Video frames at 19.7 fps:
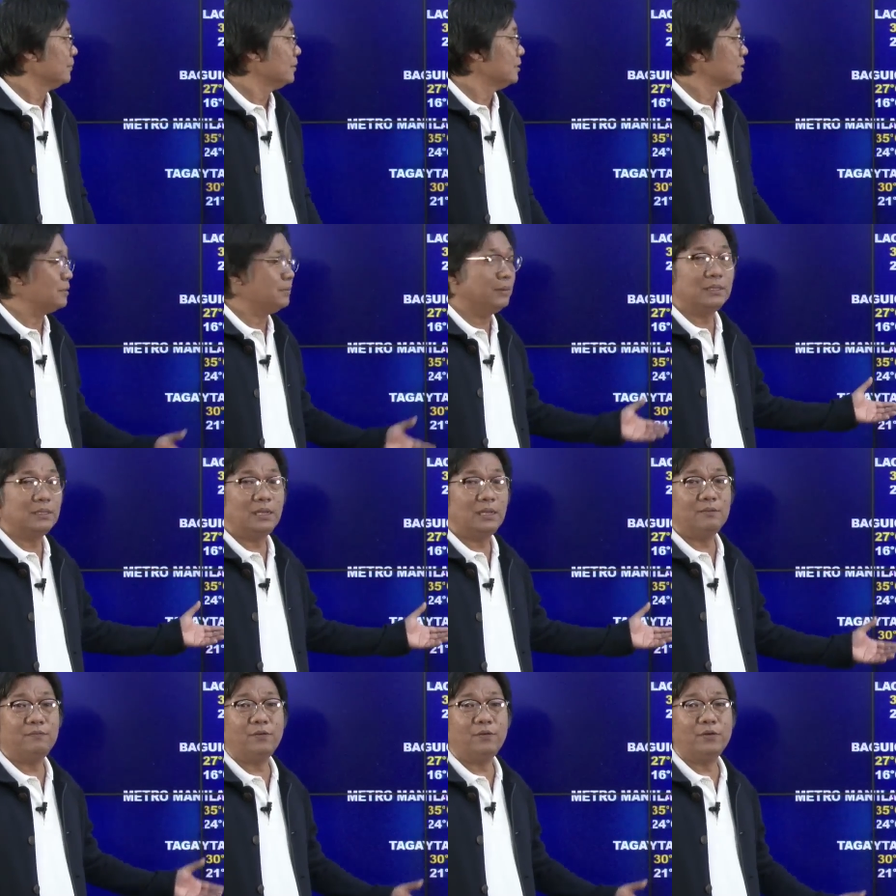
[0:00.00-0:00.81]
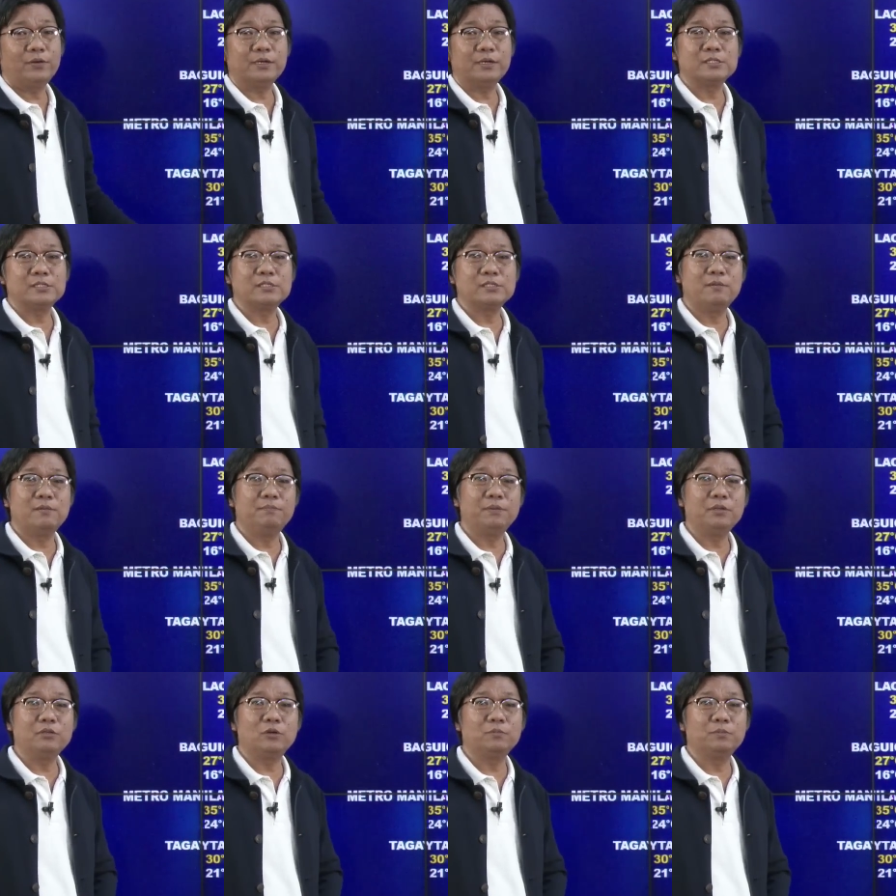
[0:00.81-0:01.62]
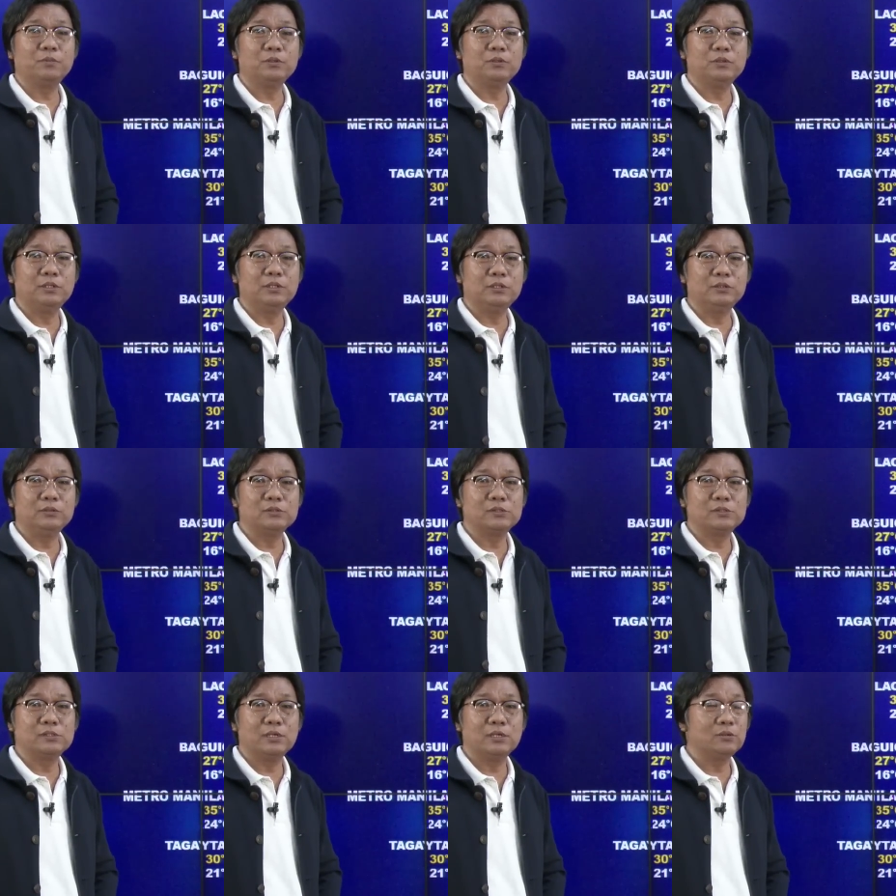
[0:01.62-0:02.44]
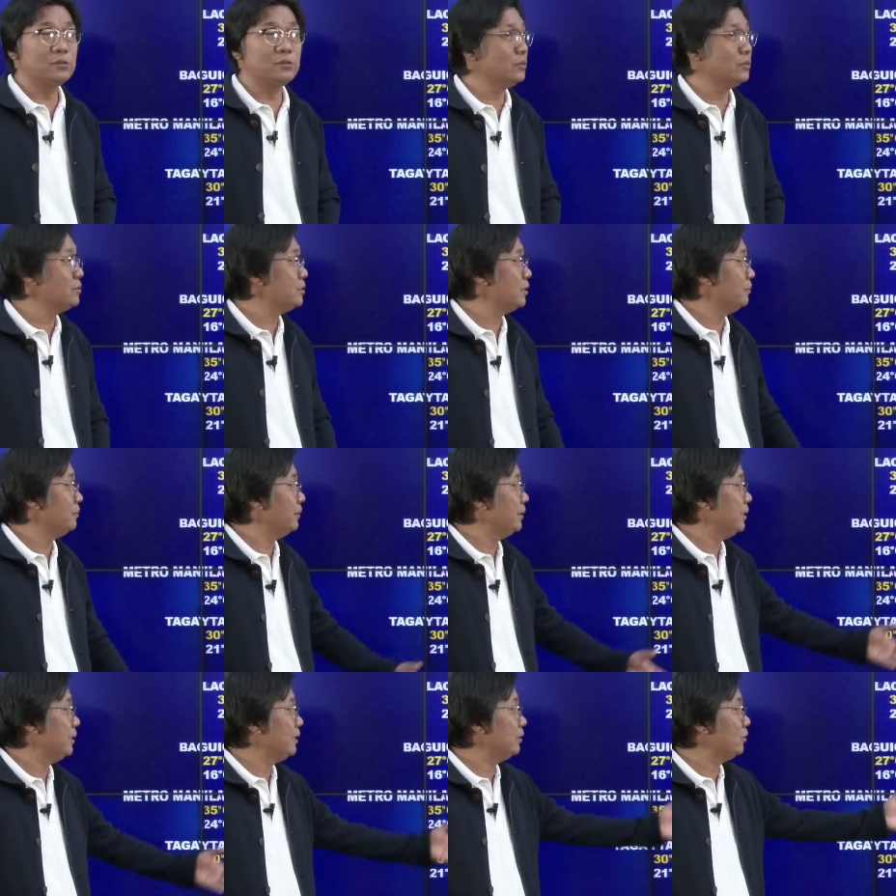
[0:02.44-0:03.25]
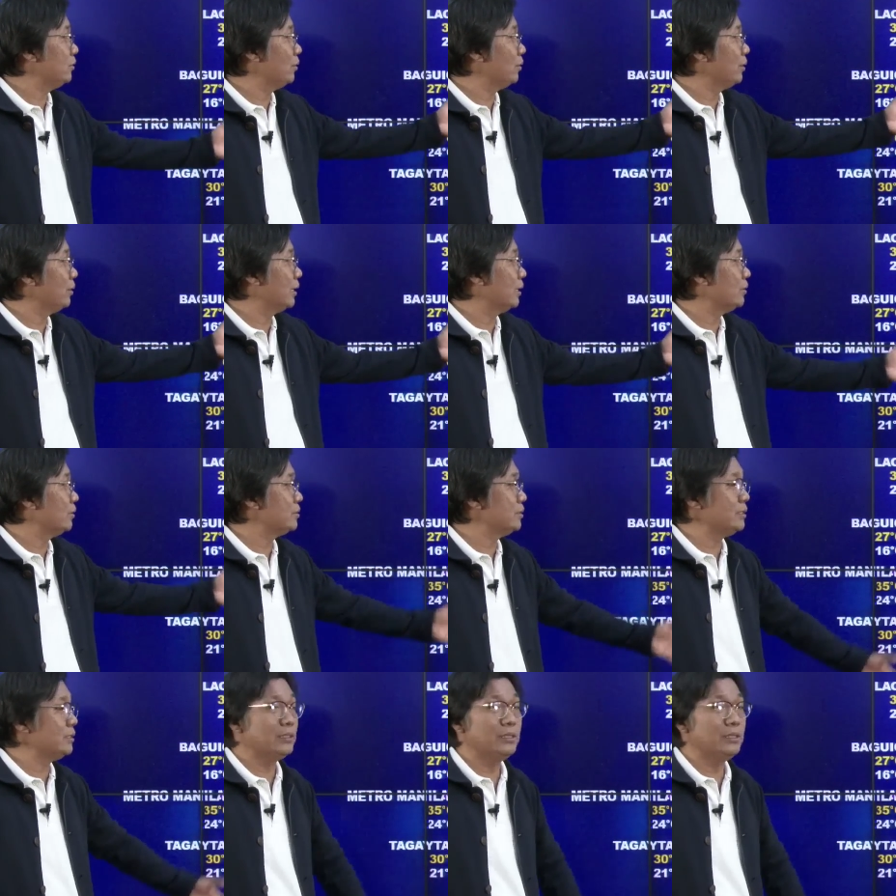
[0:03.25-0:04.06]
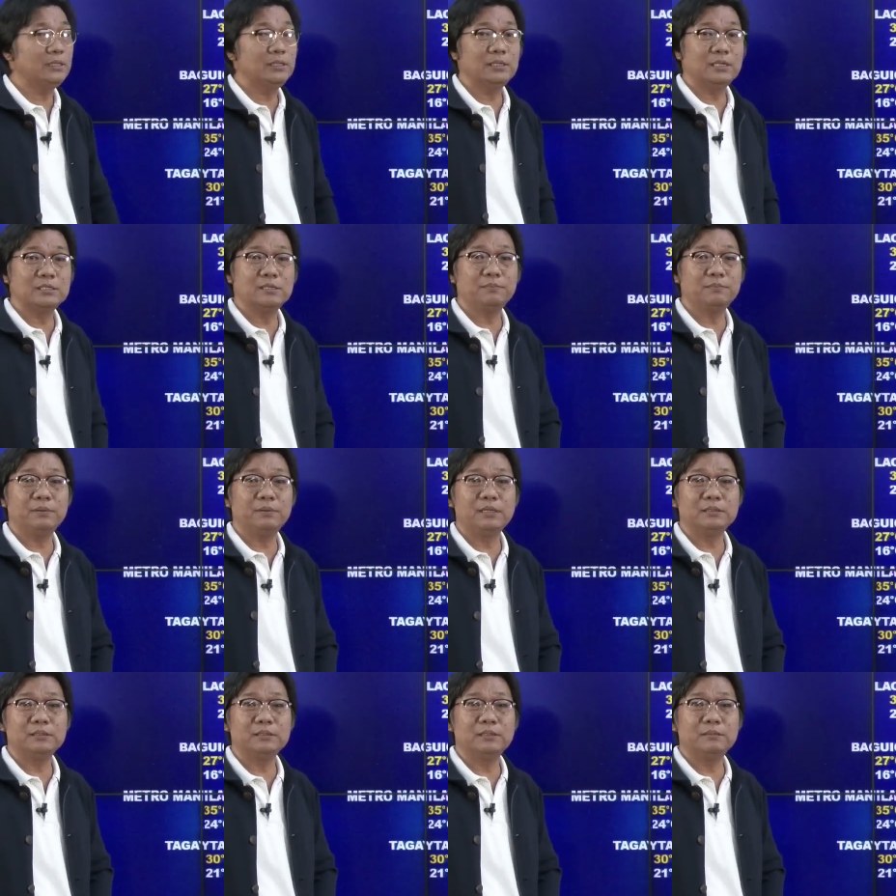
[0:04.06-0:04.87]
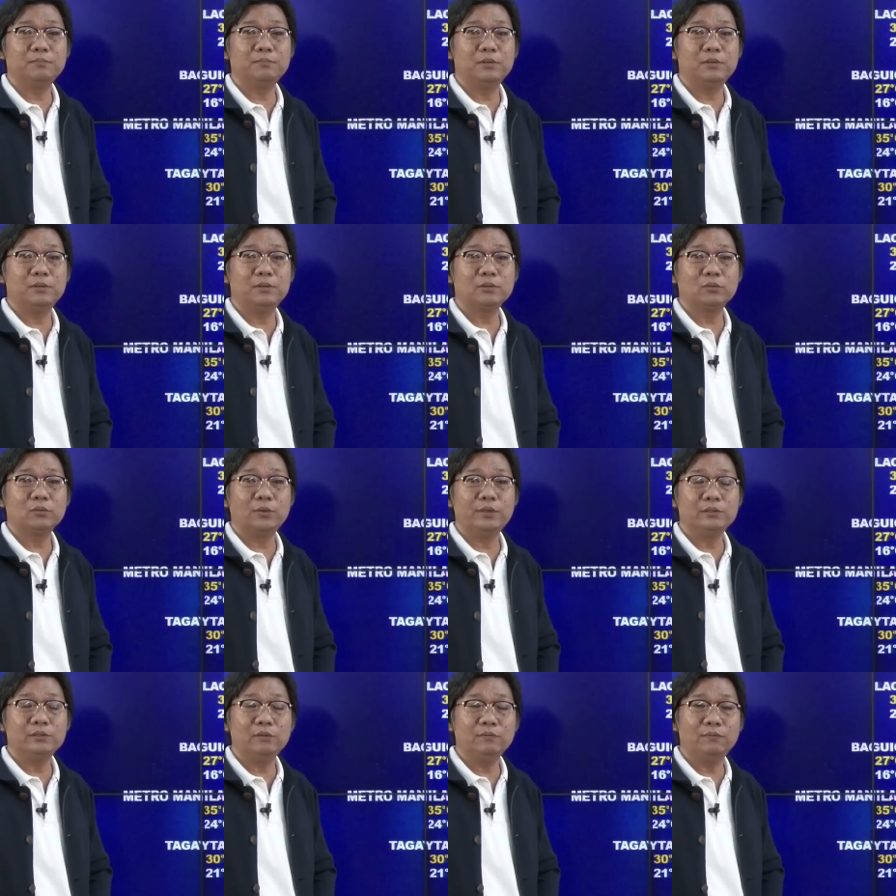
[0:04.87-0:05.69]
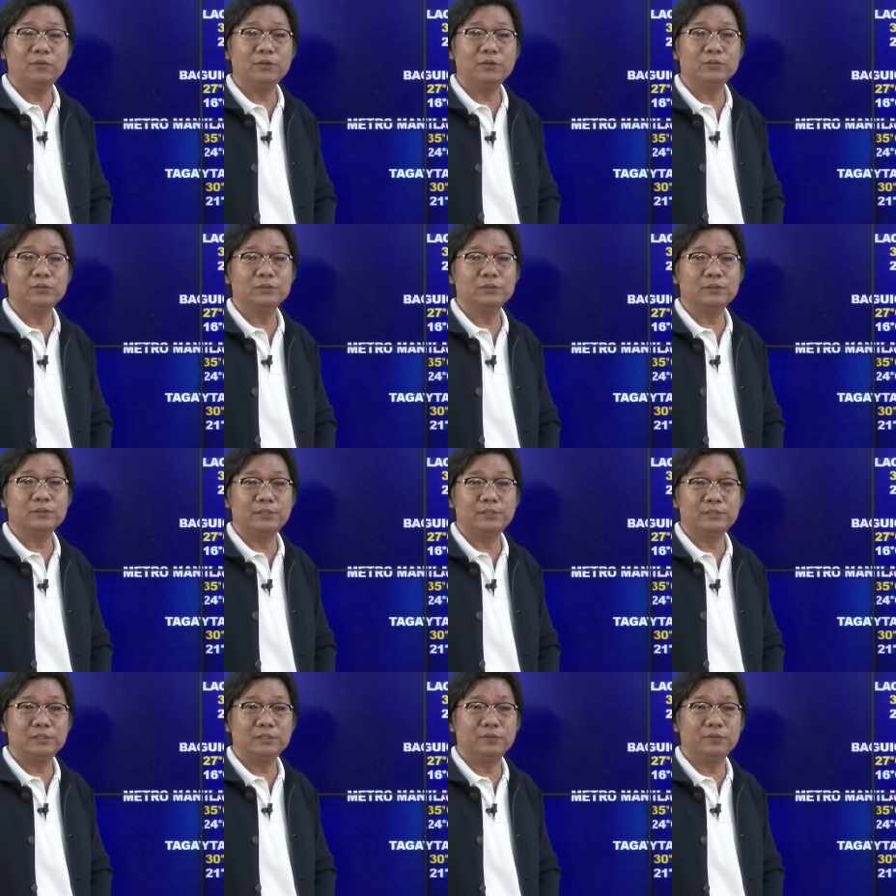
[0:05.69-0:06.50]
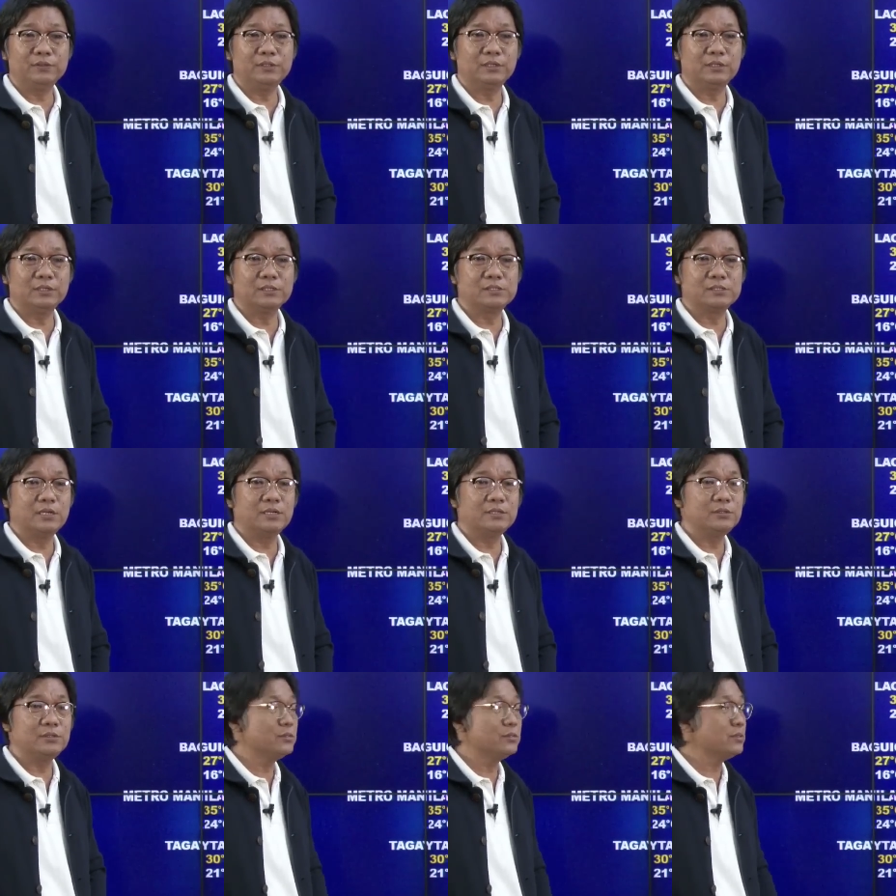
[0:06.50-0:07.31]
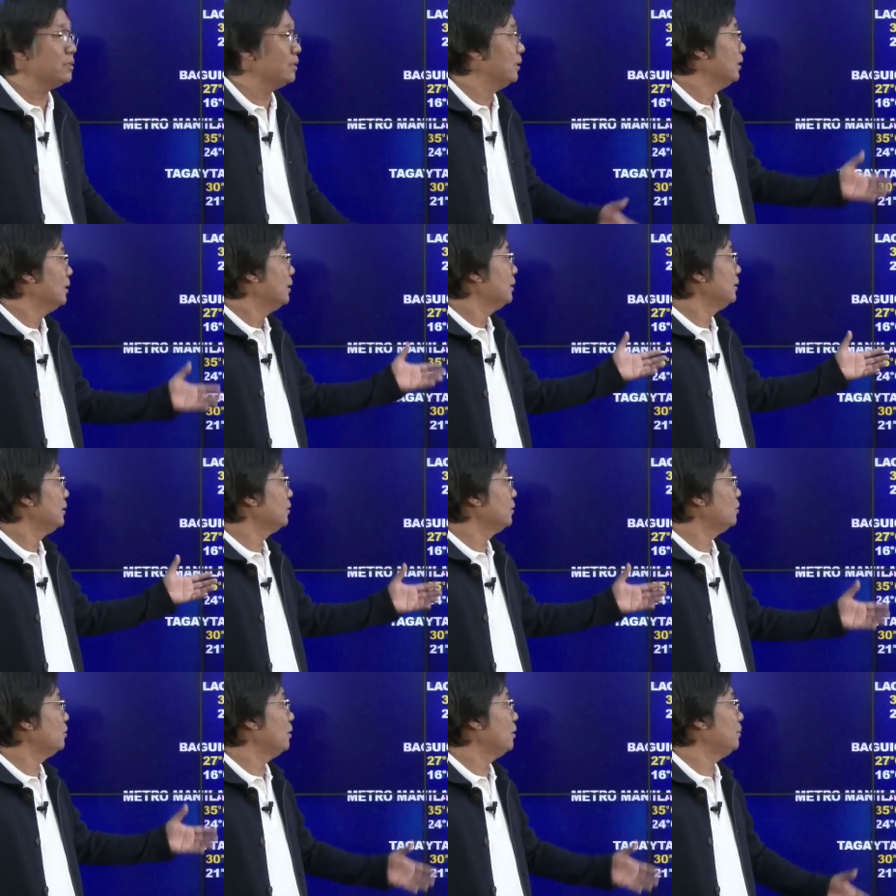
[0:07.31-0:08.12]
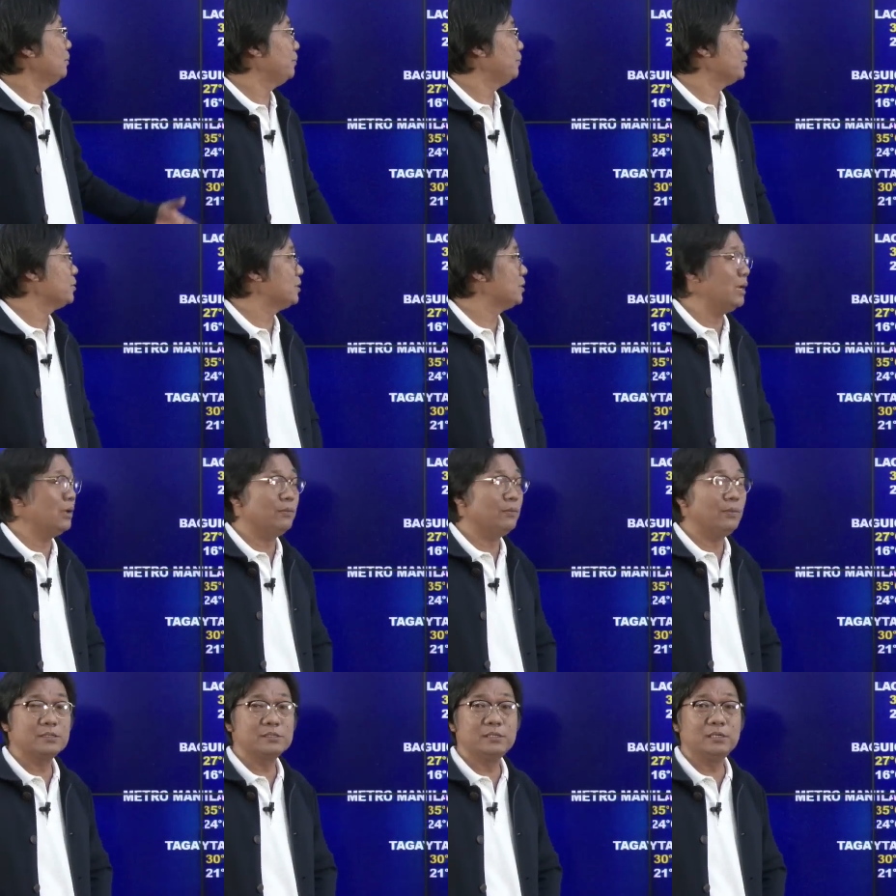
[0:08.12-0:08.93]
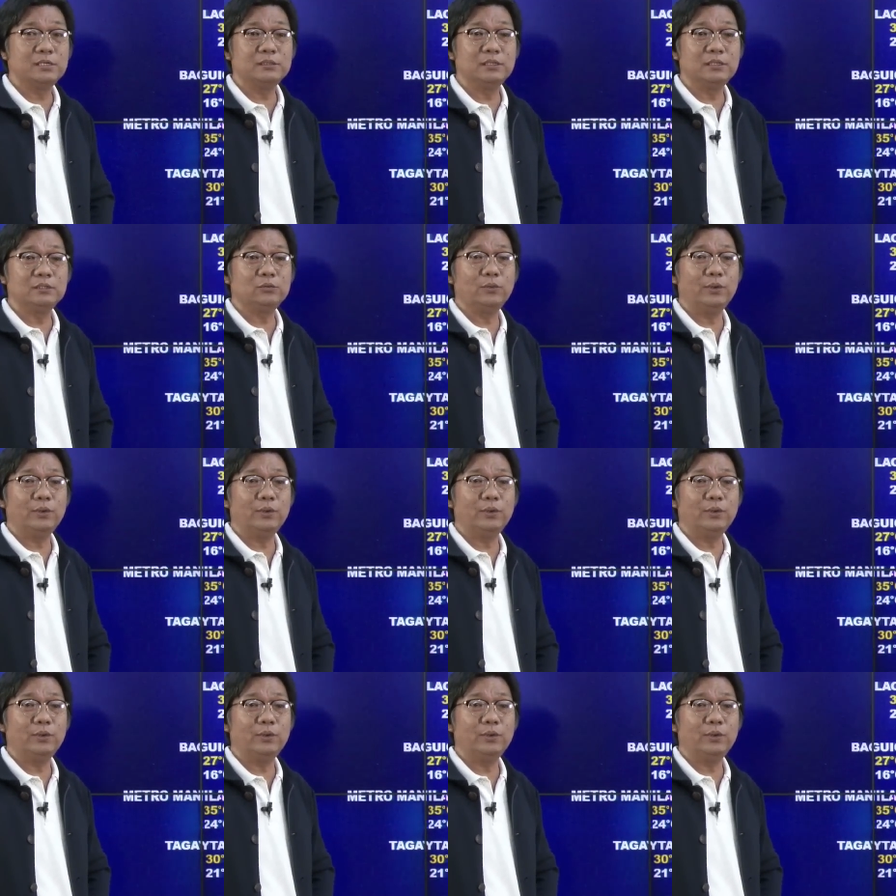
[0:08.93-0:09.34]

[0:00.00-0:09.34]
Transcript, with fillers: Samantala, forecast temperature po dito sa Luzon sa may Tugigaraw City, nasa pagitan po ng 24 to 34 degrees Celsius. Dito naman po sa Lawag City,